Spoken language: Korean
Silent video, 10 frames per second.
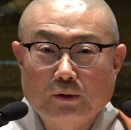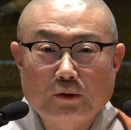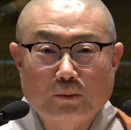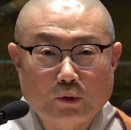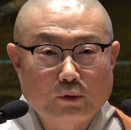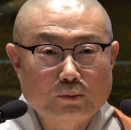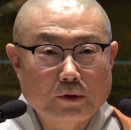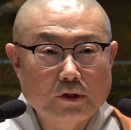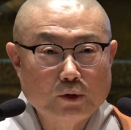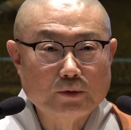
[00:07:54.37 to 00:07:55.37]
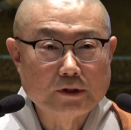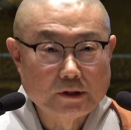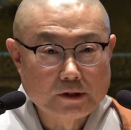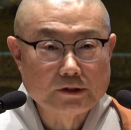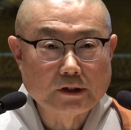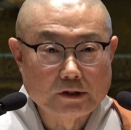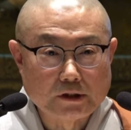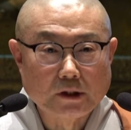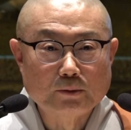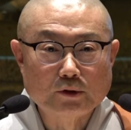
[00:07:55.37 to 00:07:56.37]
그 보통 뭐 7시, 8시에
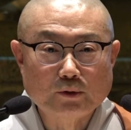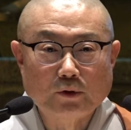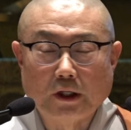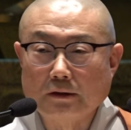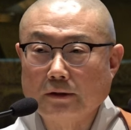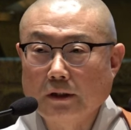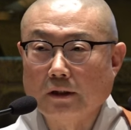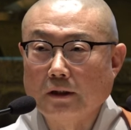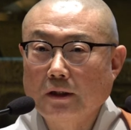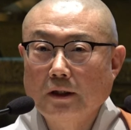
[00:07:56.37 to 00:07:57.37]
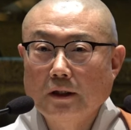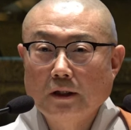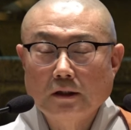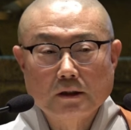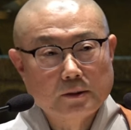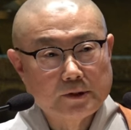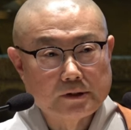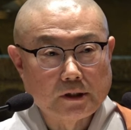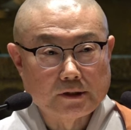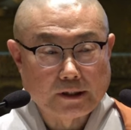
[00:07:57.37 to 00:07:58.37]
지내버리고 하는데,
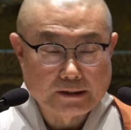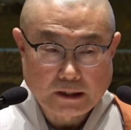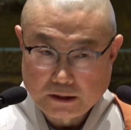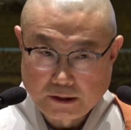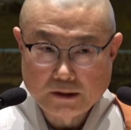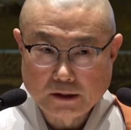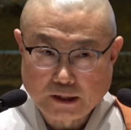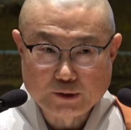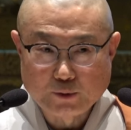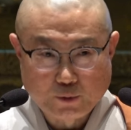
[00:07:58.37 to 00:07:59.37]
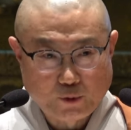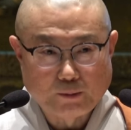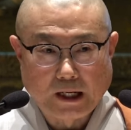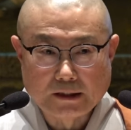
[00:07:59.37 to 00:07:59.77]
그러면 이제 제사 기일 가지고도